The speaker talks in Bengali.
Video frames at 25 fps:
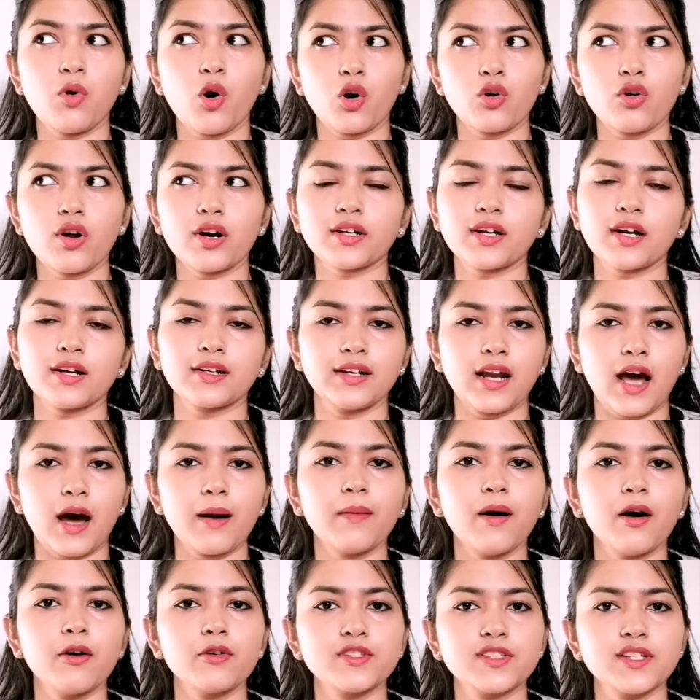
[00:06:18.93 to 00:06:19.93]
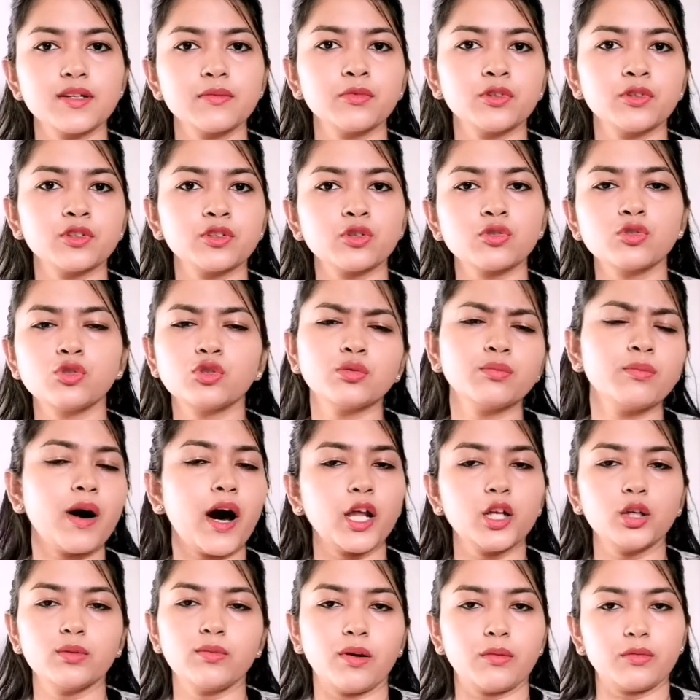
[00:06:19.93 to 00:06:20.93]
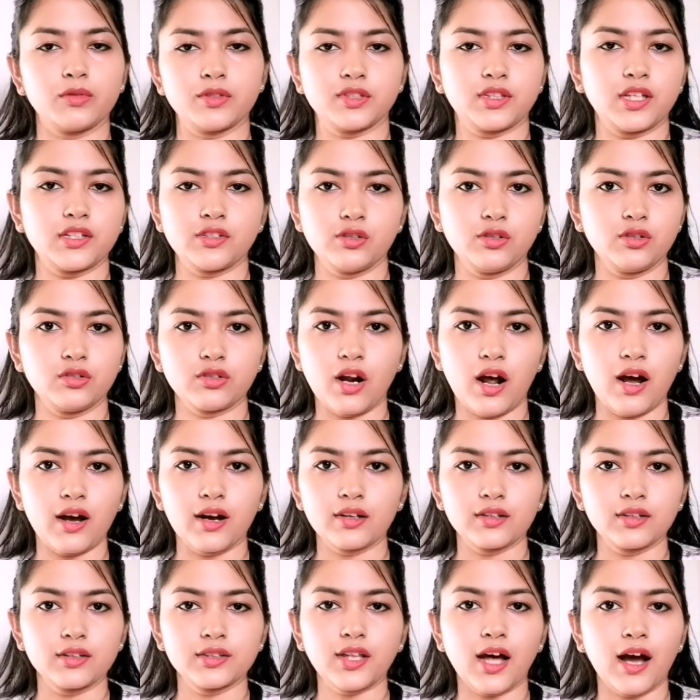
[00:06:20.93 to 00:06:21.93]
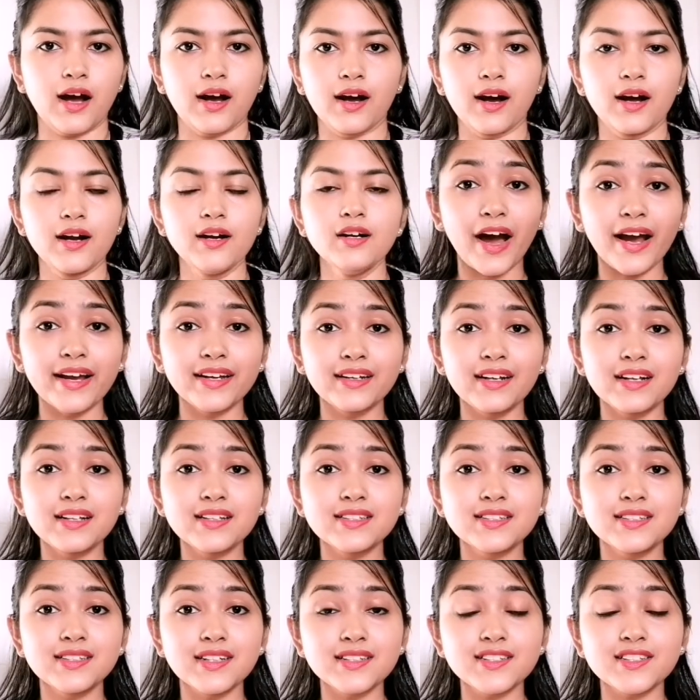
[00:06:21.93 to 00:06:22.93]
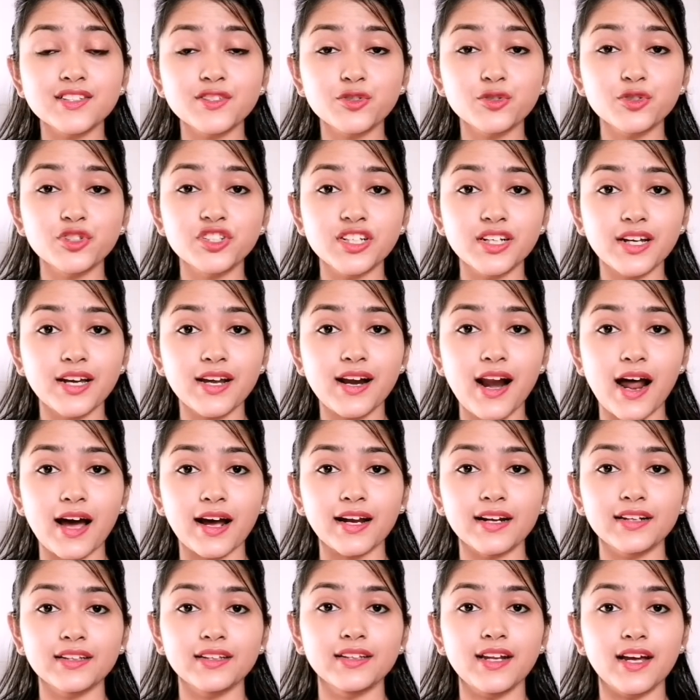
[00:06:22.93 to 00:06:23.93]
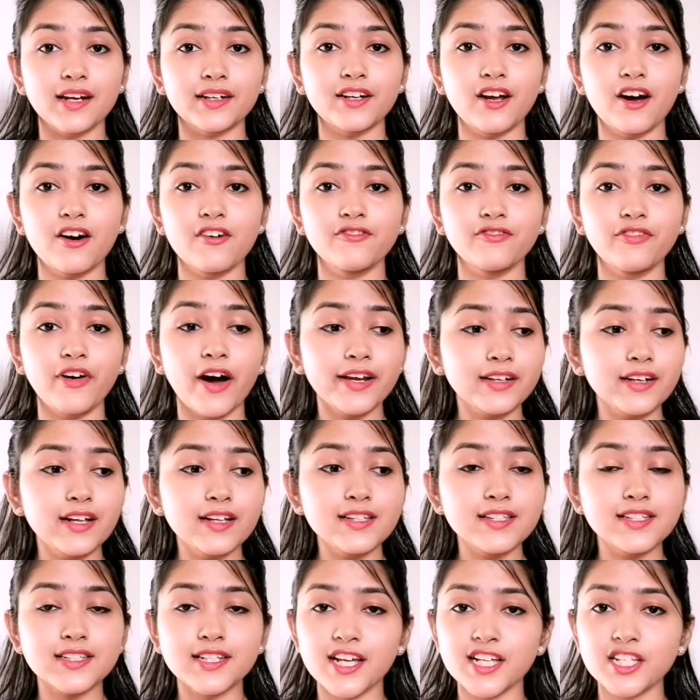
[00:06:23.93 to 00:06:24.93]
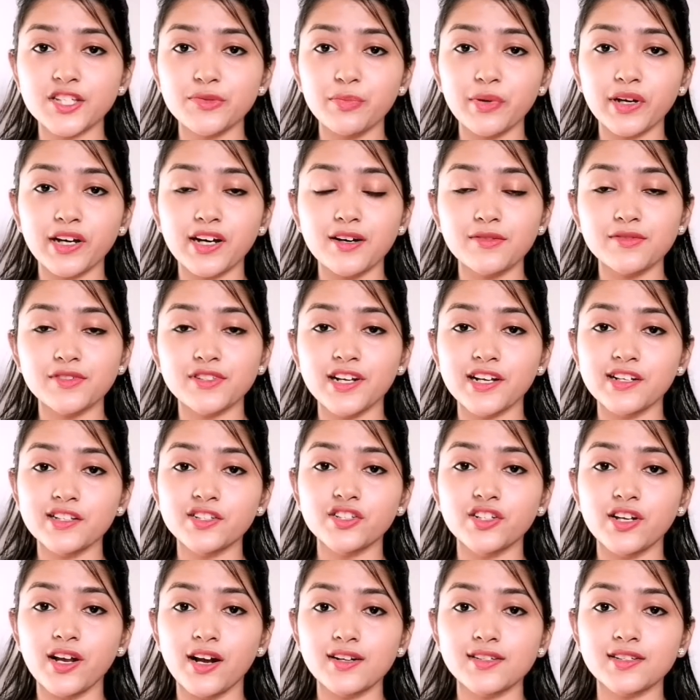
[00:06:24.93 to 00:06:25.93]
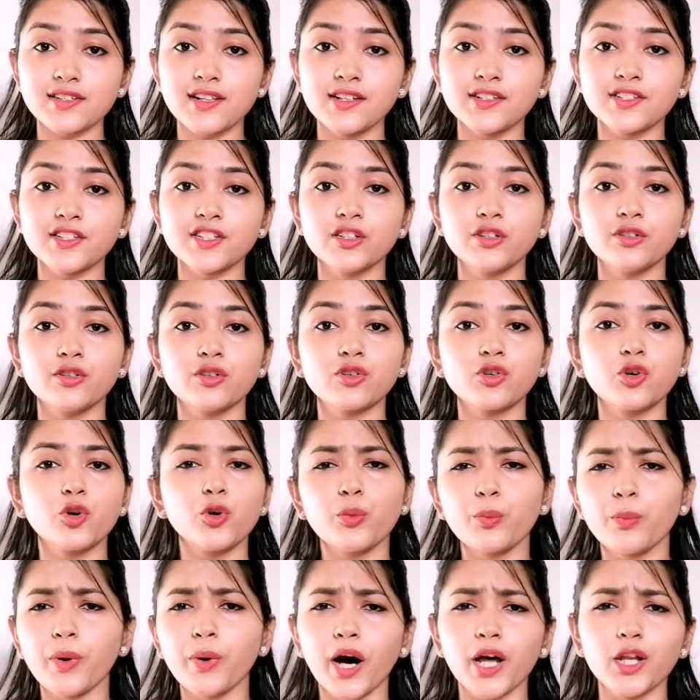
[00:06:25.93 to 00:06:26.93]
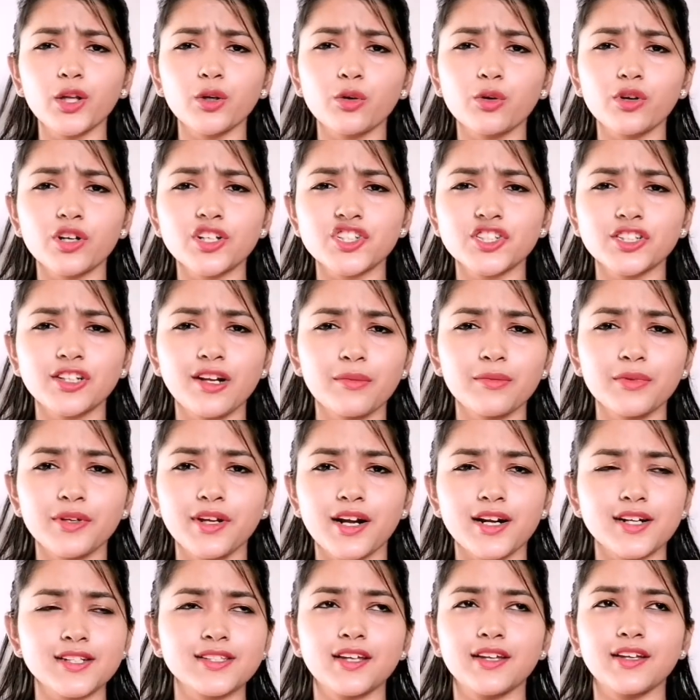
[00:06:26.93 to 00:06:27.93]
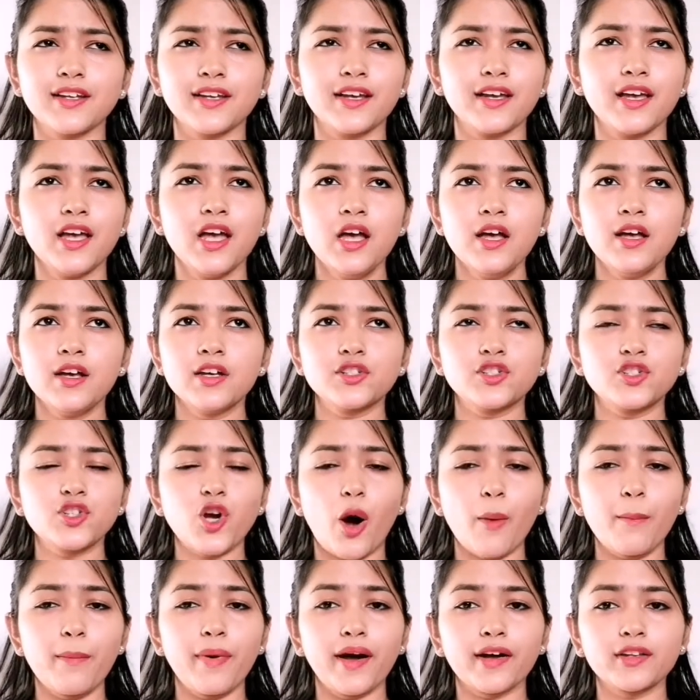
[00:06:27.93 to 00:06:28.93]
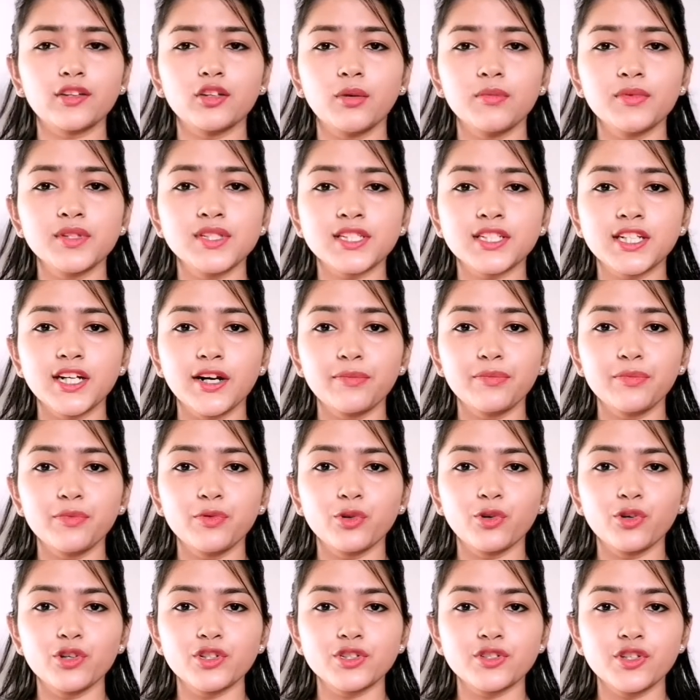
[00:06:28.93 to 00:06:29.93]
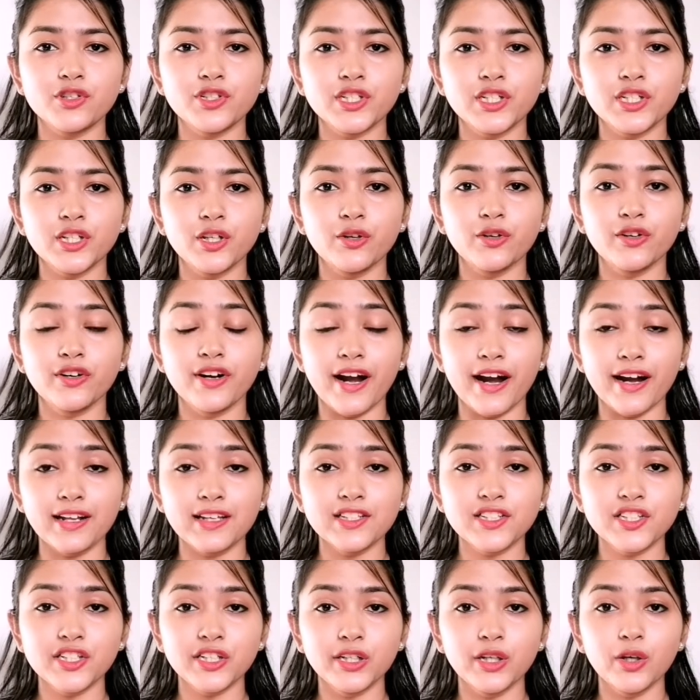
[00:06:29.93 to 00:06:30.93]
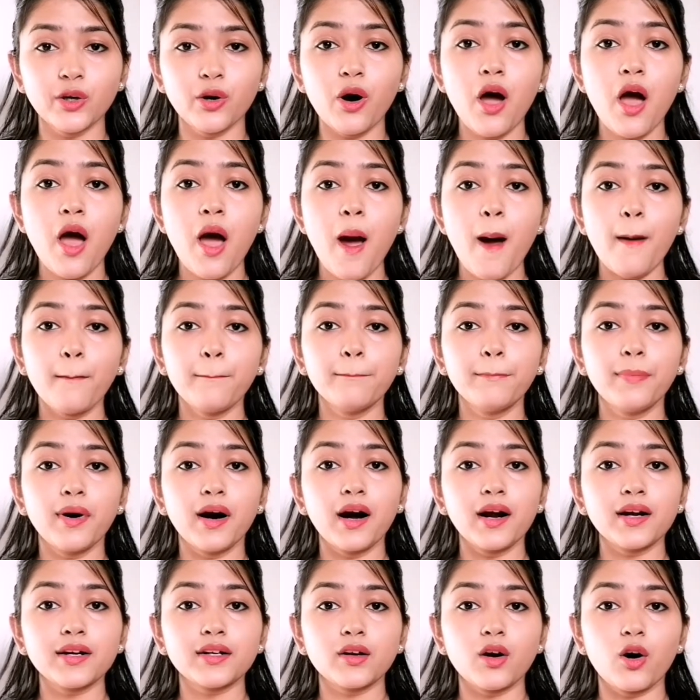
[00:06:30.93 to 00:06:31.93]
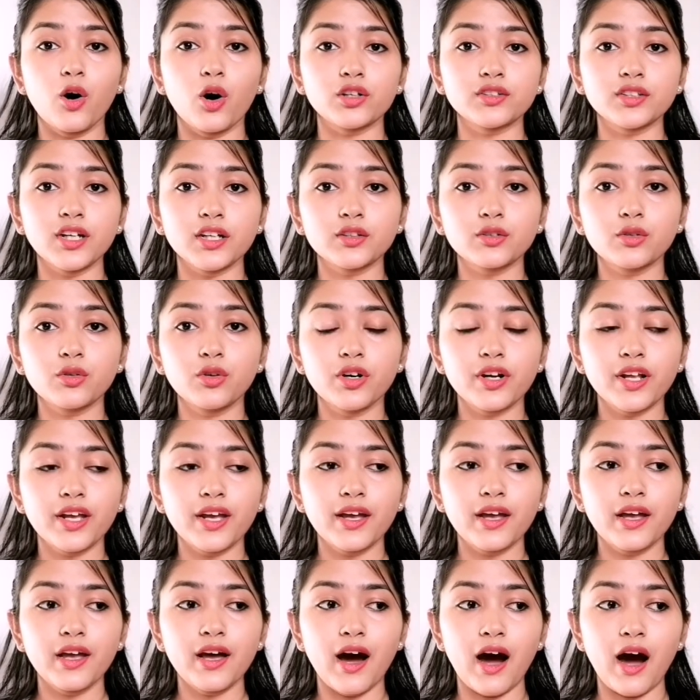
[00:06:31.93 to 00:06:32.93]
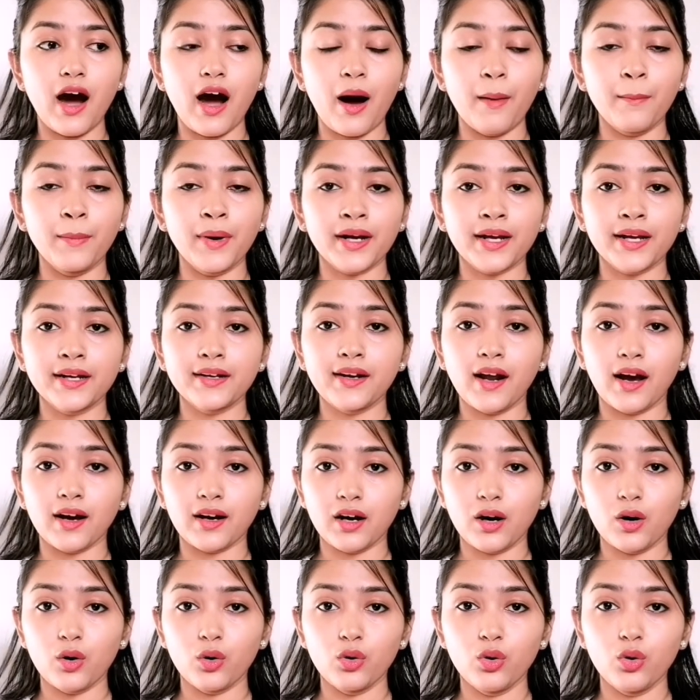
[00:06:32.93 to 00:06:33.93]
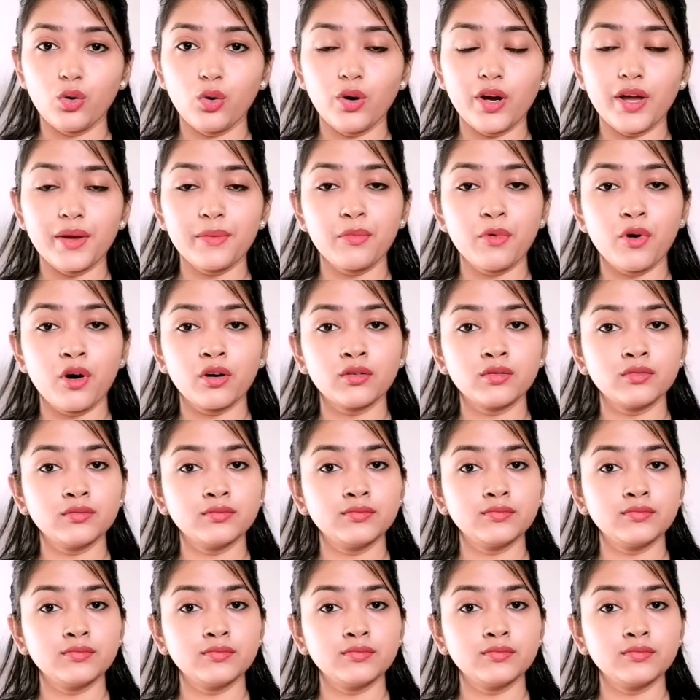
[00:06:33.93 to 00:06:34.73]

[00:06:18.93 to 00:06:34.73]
বড় একটা ক্লাব হাউসের মতো খুব ভালো ব্যবস্থা ছিল থাকা ফাইনাল জাস্ট শুটিং এর আগের দিন একটা ফাইনাল স্টেজ মেকআপ স্টেজ রিহার্সাল ছিল খুব ভালো করেছিলাম রিহার্সালে সব একদম স্ক্রিপ্ট মুখস্থ ছিল রেডি ছিল বাট হঠাৎ করে আমাকে ডাকা হলো এবং